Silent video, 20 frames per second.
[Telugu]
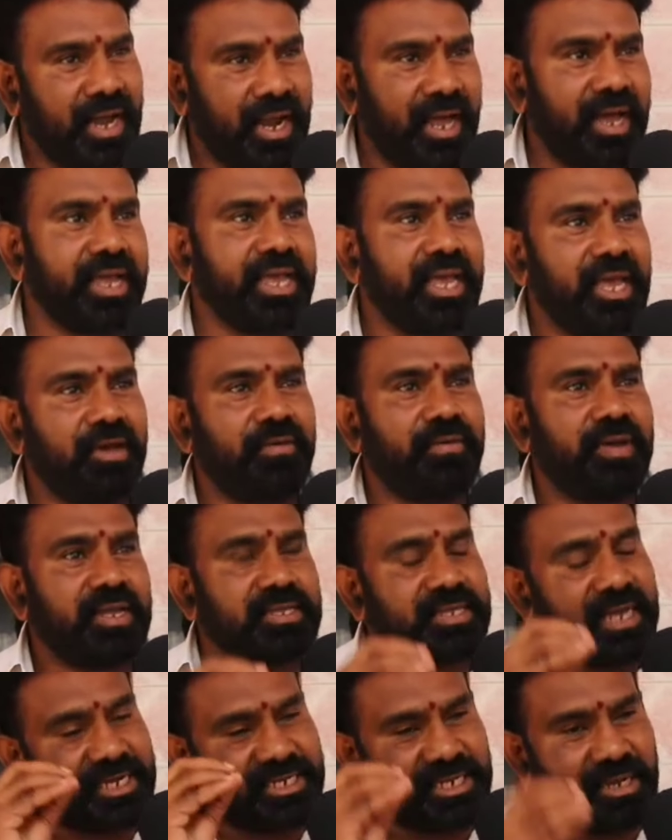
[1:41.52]
అలాగే ఏవి
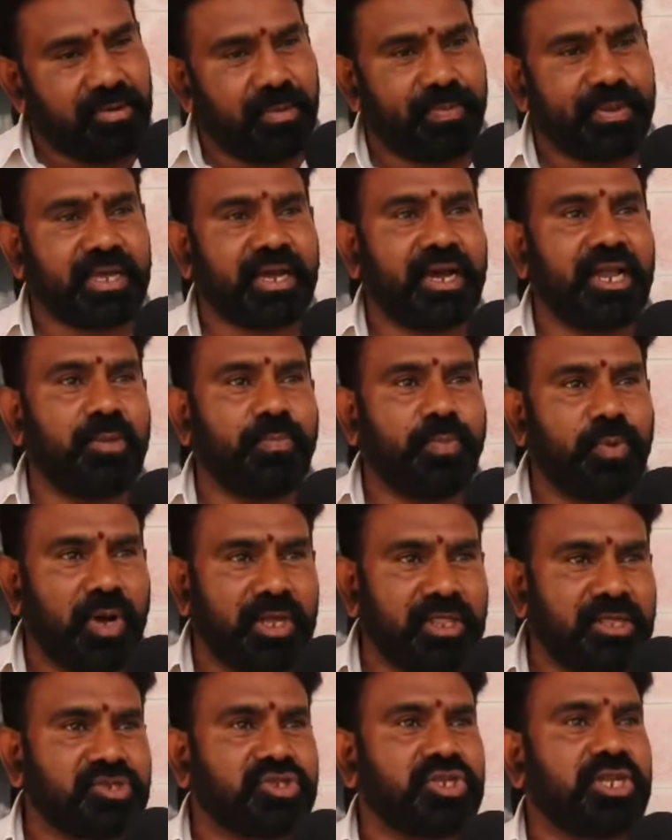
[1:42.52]
సంక్షేమ పథకాలు ఎప్పుడు
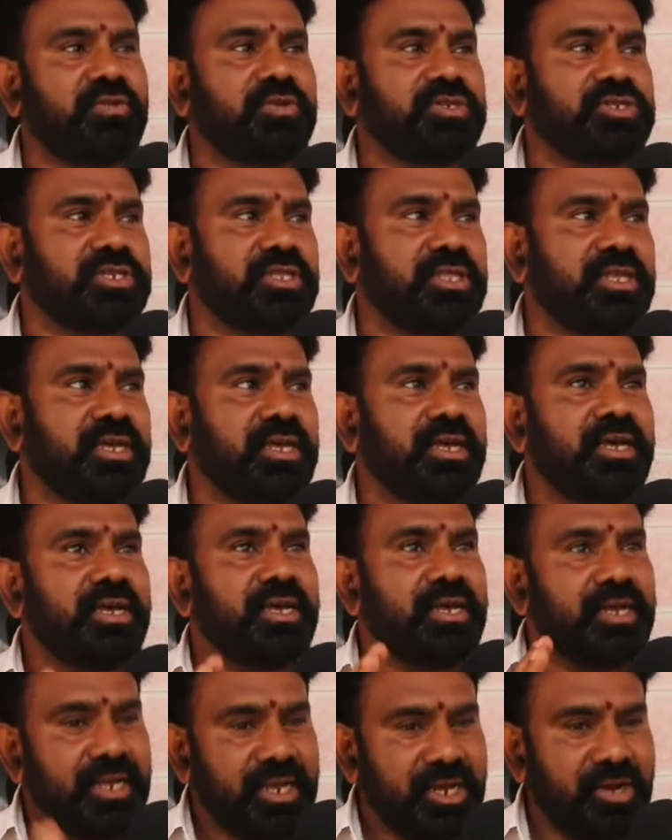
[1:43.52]
అందిస్తూనే వచ్చింది
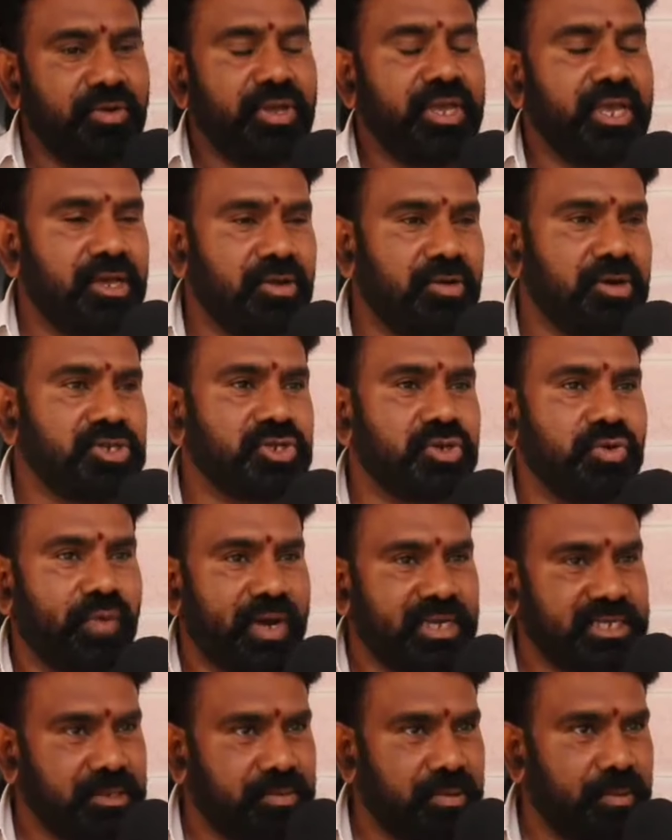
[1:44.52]
ఈరోజు
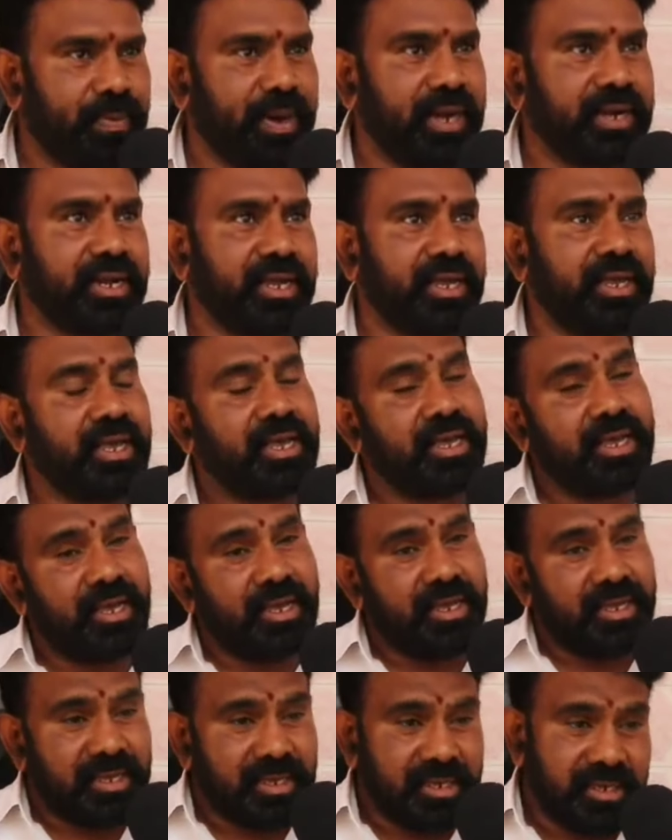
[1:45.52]
వైసీపీ పార్టీ
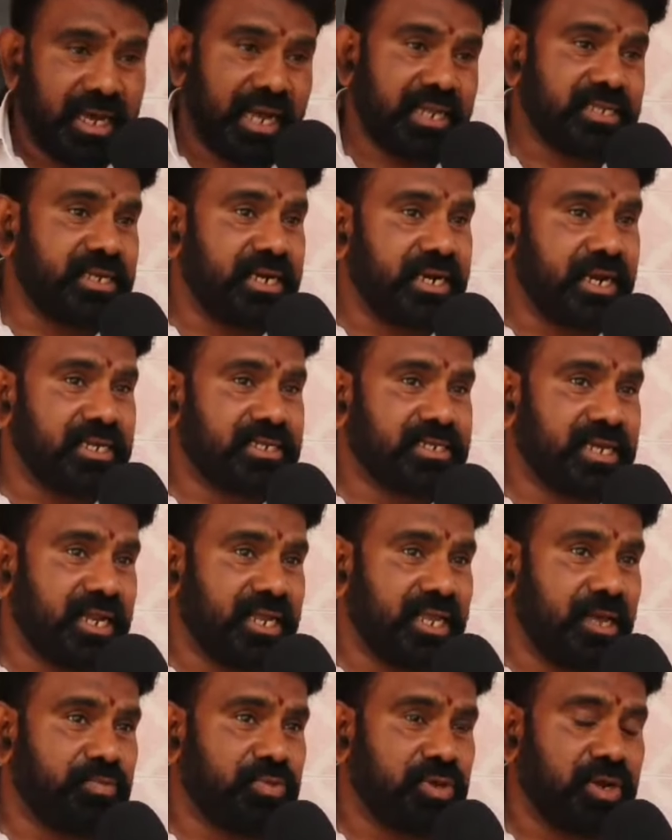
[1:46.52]
ఇవాళ సీట్లు
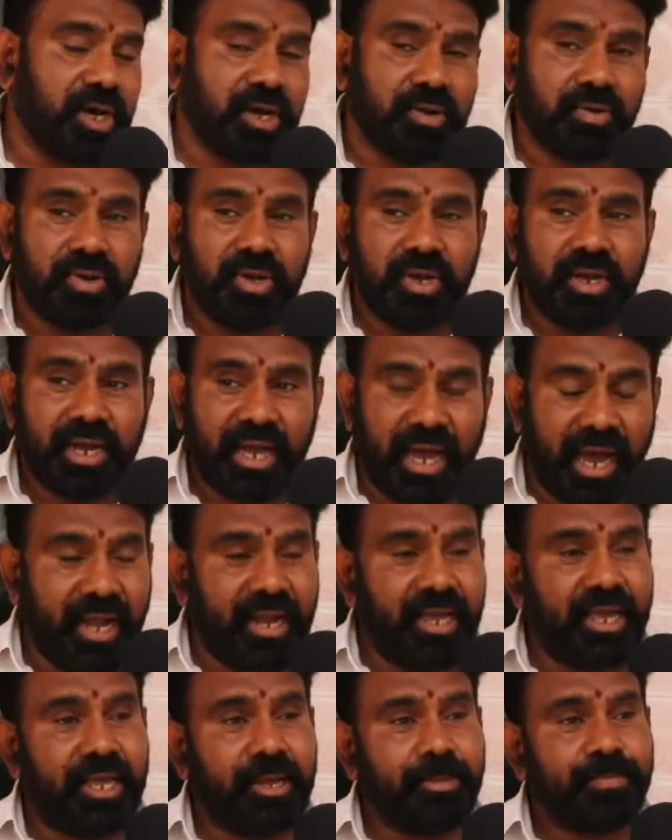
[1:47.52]
ఇచ్చానని చెప్తున్నారు
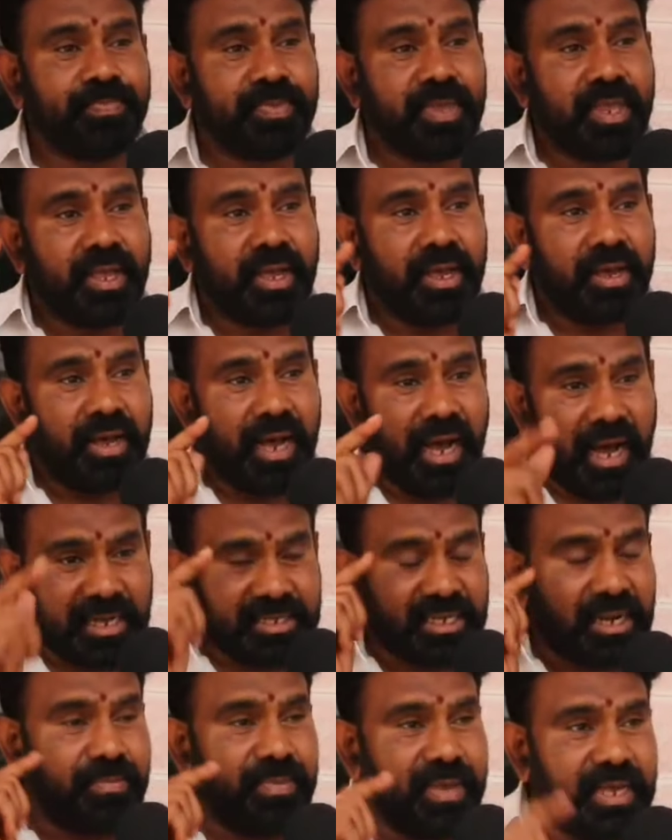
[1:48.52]
కానీ
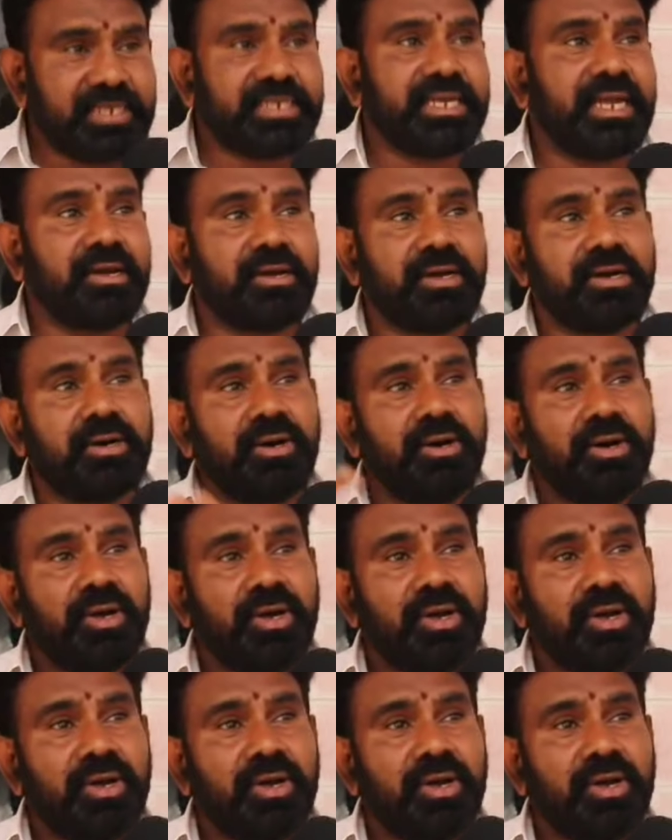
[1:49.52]
అసలు బీసీలకు